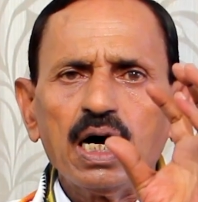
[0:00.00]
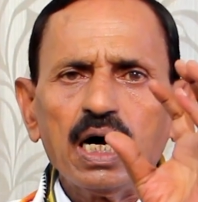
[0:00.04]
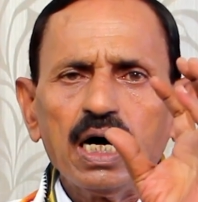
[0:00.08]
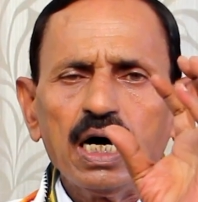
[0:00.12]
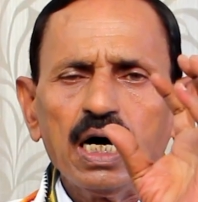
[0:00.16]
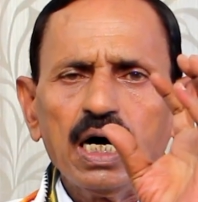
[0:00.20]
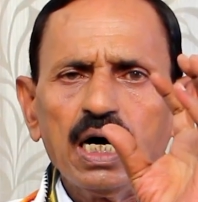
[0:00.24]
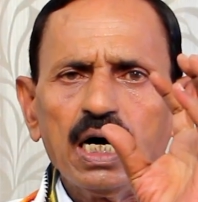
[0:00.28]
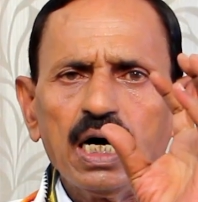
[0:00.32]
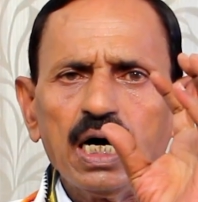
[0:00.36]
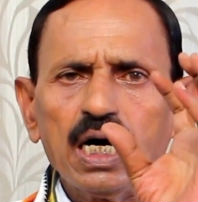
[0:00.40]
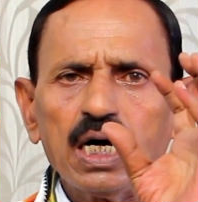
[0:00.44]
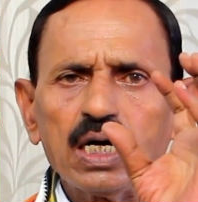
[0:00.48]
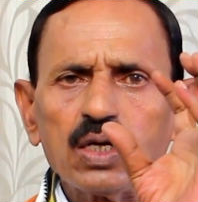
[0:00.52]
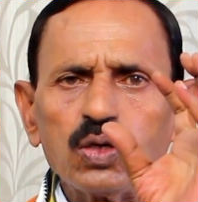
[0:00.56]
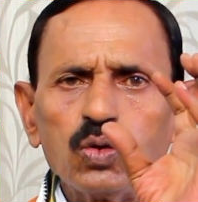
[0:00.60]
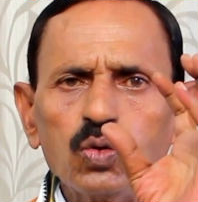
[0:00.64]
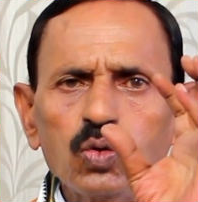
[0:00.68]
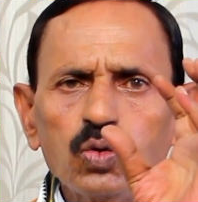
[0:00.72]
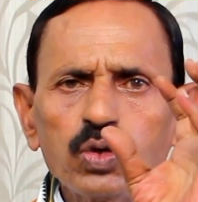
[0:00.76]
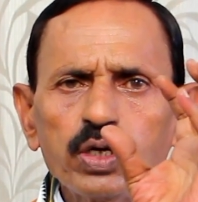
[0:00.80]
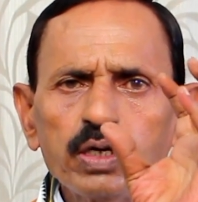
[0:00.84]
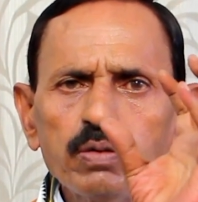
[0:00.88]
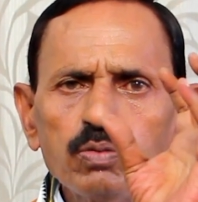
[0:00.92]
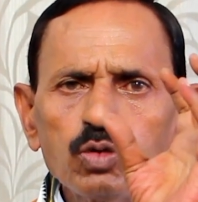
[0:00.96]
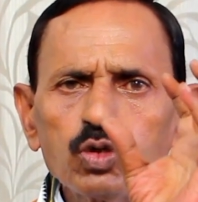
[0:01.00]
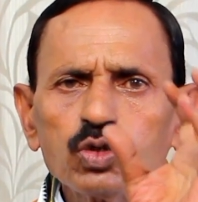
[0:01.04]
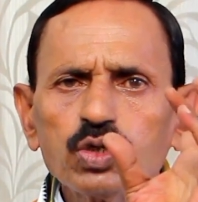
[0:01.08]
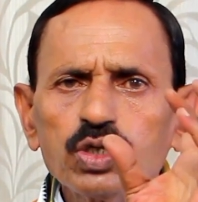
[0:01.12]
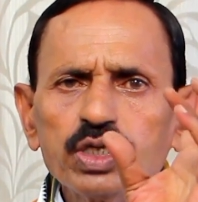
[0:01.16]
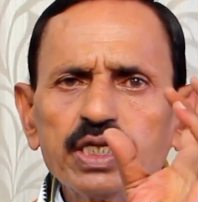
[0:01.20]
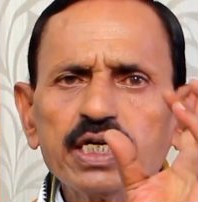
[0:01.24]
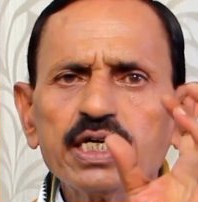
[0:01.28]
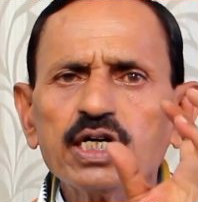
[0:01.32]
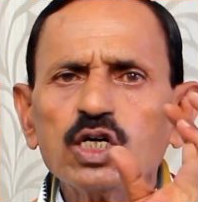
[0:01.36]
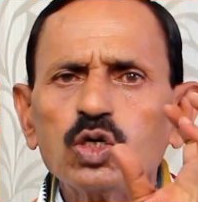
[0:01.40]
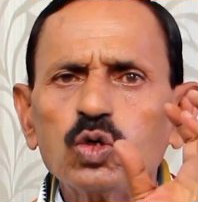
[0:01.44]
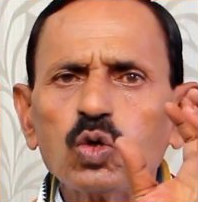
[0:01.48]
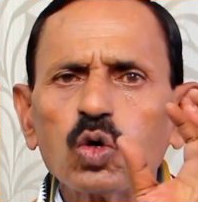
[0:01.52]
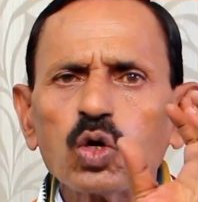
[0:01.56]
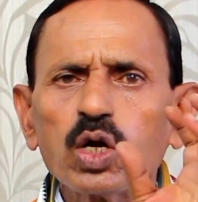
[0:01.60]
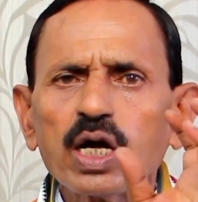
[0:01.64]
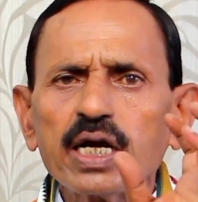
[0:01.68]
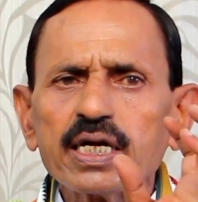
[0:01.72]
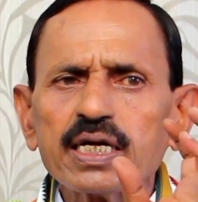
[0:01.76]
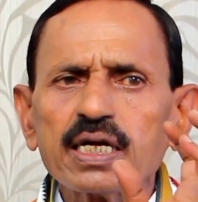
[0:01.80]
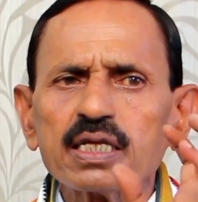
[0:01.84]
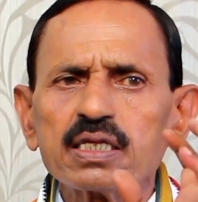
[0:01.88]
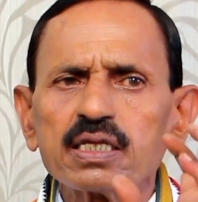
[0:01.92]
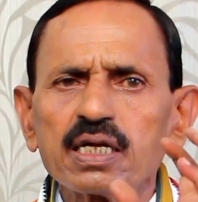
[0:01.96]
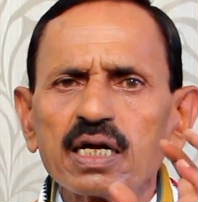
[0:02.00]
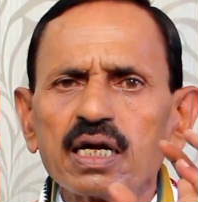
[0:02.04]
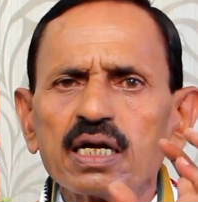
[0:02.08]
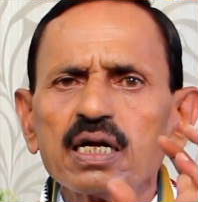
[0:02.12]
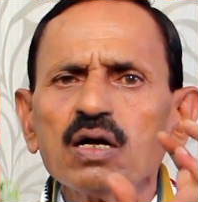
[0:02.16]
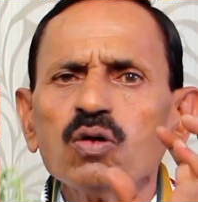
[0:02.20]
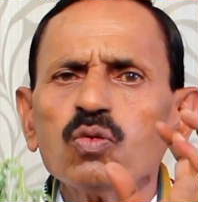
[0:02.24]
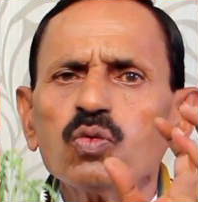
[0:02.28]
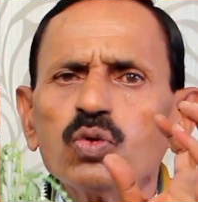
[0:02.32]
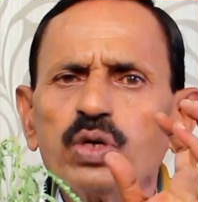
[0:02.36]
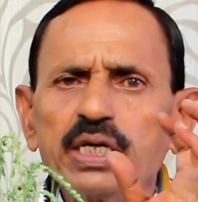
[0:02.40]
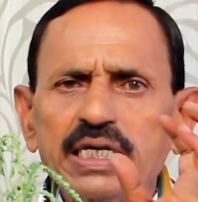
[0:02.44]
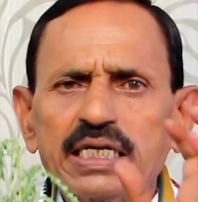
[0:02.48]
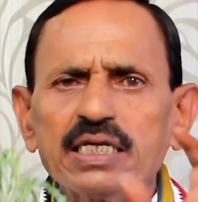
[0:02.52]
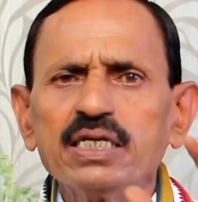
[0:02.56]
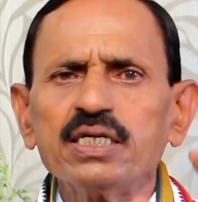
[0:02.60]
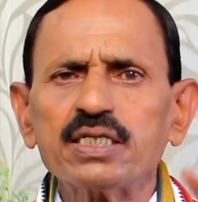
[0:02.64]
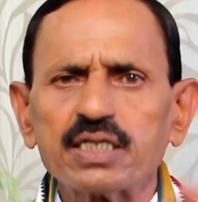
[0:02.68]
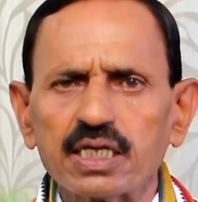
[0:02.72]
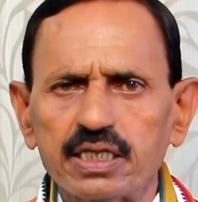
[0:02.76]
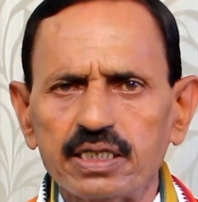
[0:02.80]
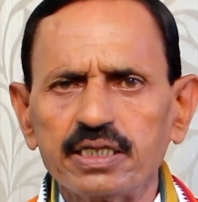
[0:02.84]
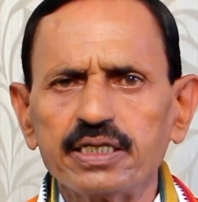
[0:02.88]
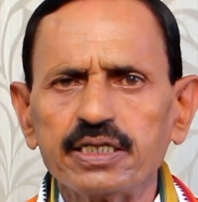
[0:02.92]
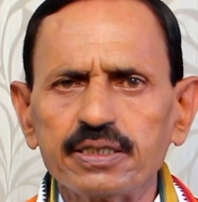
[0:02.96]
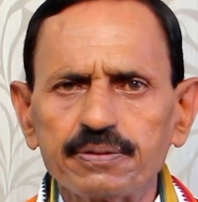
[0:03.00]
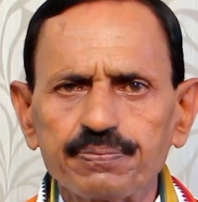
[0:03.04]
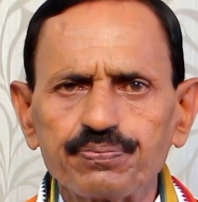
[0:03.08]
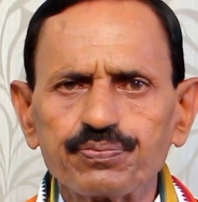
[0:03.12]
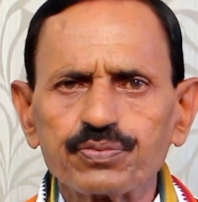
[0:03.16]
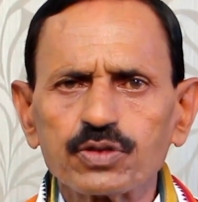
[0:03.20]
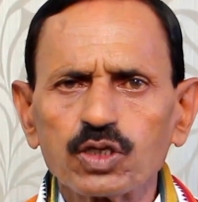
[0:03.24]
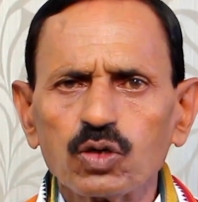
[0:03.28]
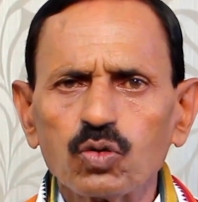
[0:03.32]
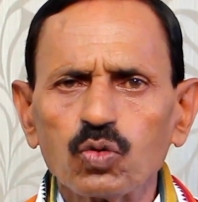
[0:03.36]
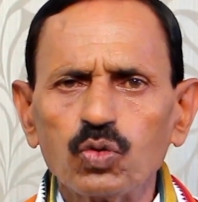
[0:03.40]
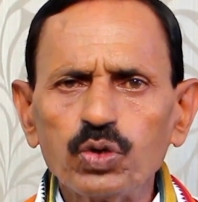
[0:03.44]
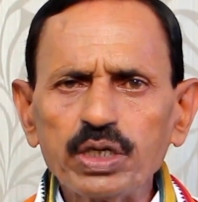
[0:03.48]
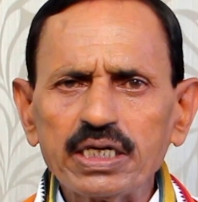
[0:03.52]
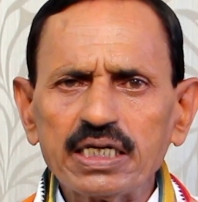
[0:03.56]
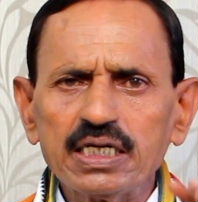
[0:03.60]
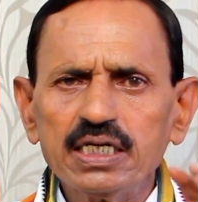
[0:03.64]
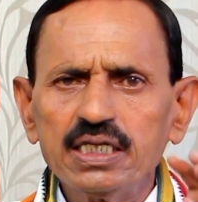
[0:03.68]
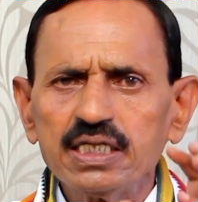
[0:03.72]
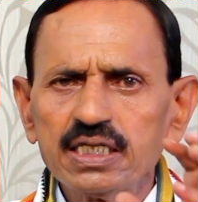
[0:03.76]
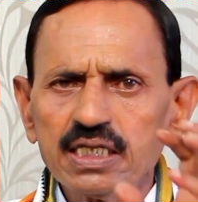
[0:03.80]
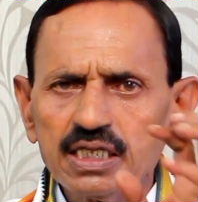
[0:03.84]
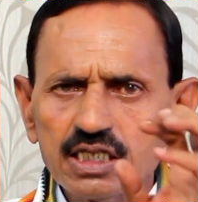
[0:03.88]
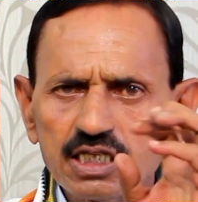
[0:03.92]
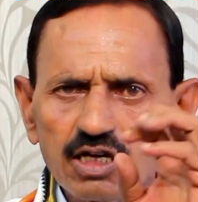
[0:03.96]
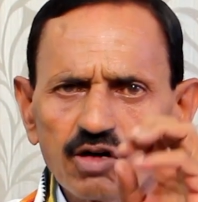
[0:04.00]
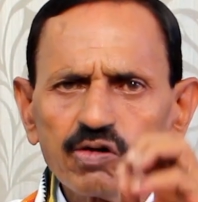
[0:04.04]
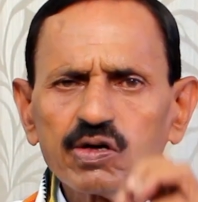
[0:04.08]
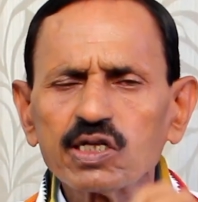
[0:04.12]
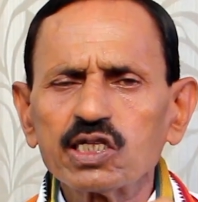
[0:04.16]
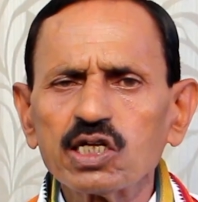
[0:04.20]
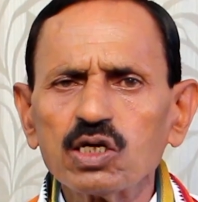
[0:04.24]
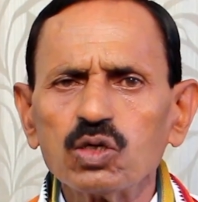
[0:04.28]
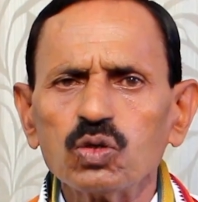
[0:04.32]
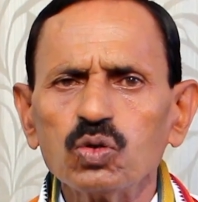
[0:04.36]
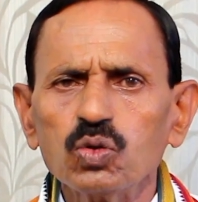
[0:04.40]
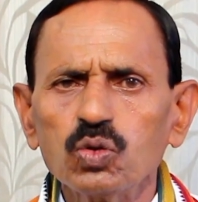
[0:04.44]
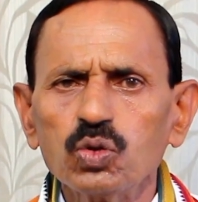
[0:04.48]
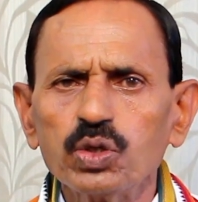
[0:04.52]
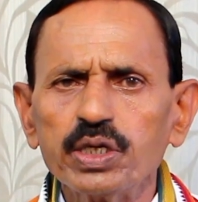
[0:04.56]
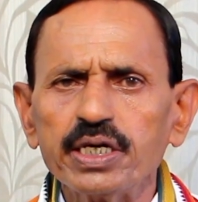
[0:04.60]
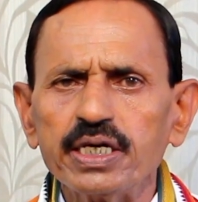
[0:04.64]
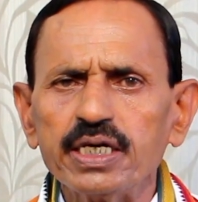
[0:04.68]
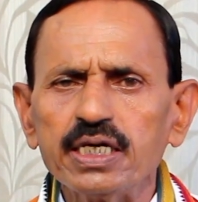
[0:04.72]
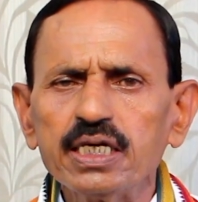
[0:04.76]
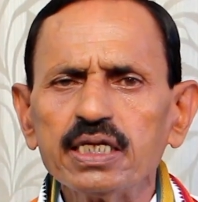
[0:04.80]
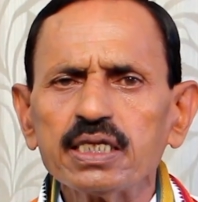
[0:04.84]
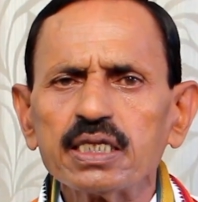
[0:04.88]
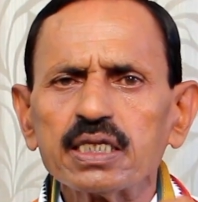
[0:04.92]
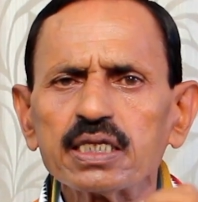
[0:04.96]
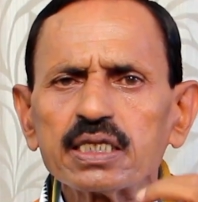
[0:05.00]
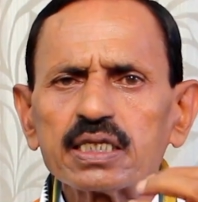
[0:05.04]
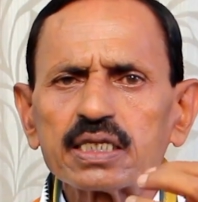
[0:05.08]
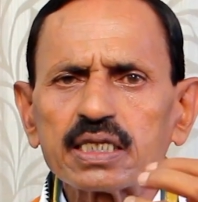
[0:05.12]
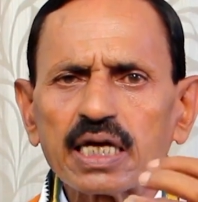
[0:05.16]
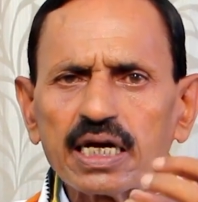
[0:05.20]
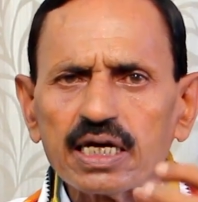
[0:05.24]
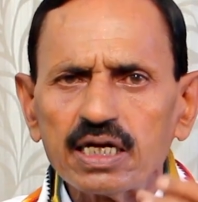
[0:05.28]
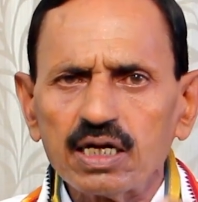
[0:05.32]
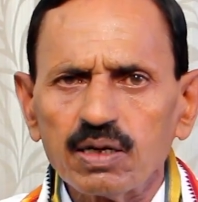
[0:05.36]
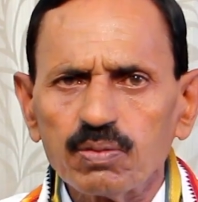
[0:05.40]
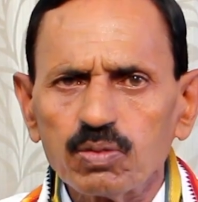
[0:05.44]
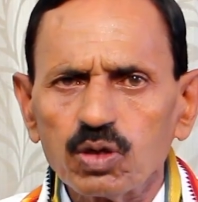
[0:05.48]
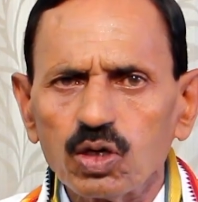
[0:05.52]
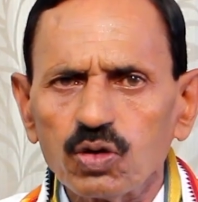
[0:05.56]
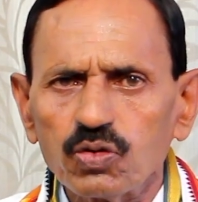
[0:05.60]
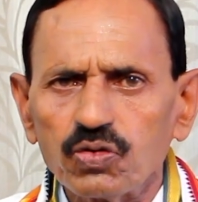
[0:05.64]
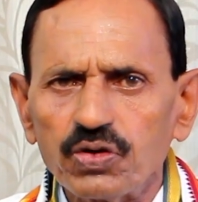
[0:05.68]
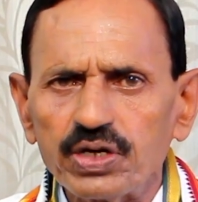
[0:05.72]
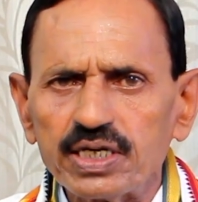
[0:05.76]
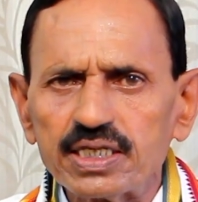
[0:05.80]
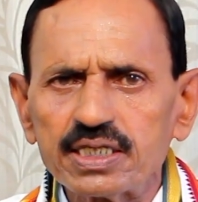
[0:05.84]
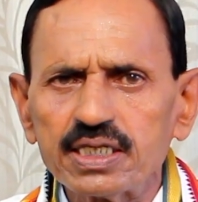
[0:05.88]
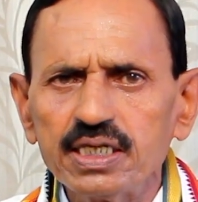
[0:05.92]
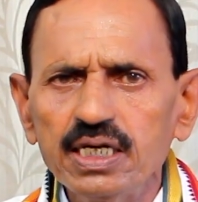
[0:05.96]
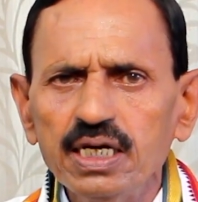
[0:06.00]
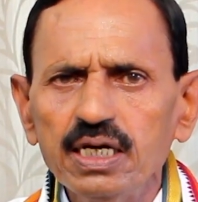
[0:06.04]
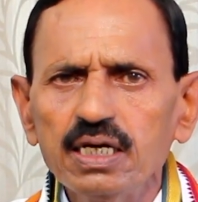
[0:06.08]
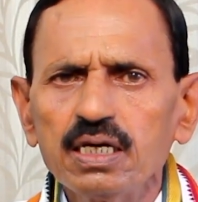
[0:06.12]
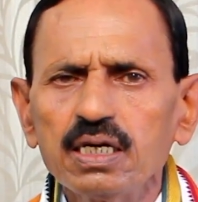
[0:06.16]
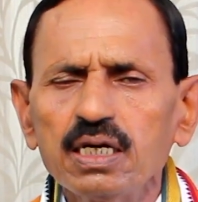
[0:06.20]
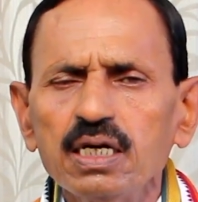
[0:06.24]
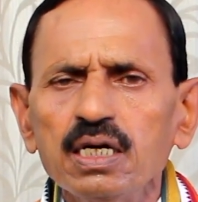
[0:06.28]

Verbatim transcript: ఆ నూరే ముందు దీన్ని డోలా యంత్రాల్లో ఉడికించండి ఉడికించిన తర్వాత నూరి తైలంలో వేసి